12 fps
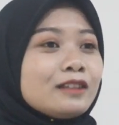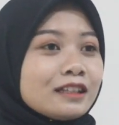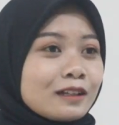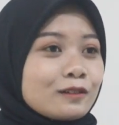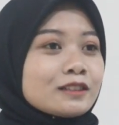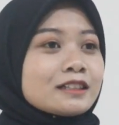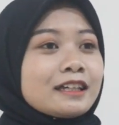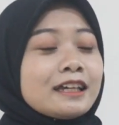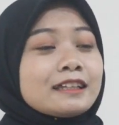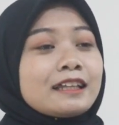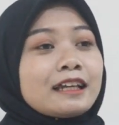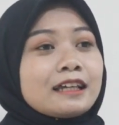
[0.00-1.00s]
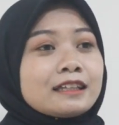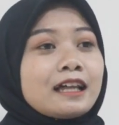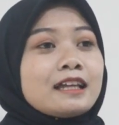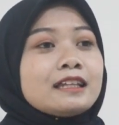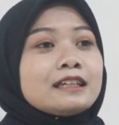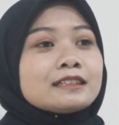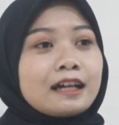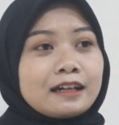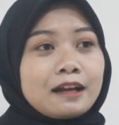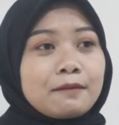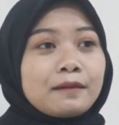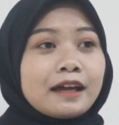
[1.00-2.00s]
terus kegiatan kita di
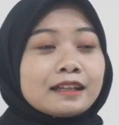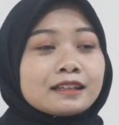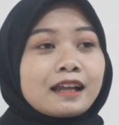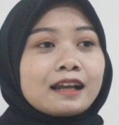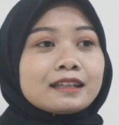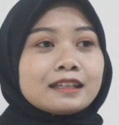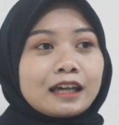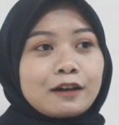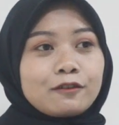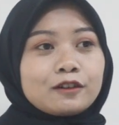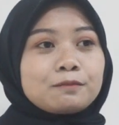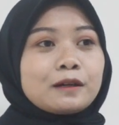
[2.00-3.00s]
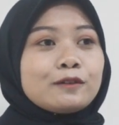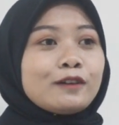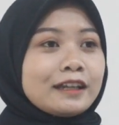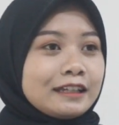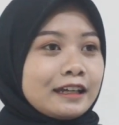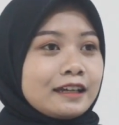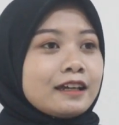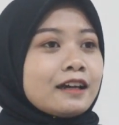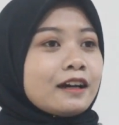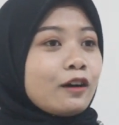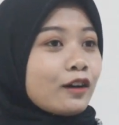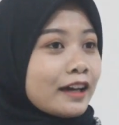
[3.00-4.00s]
Instagram @realityfipuny.
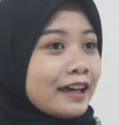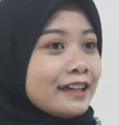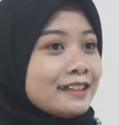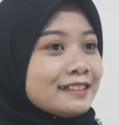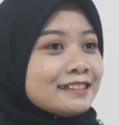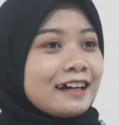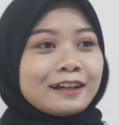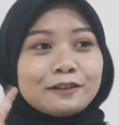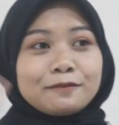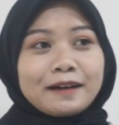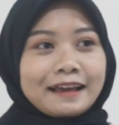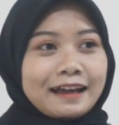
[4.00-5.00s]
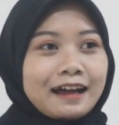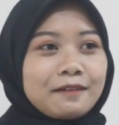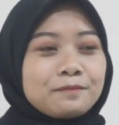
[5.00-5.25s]
Oke, jangan lupa ya.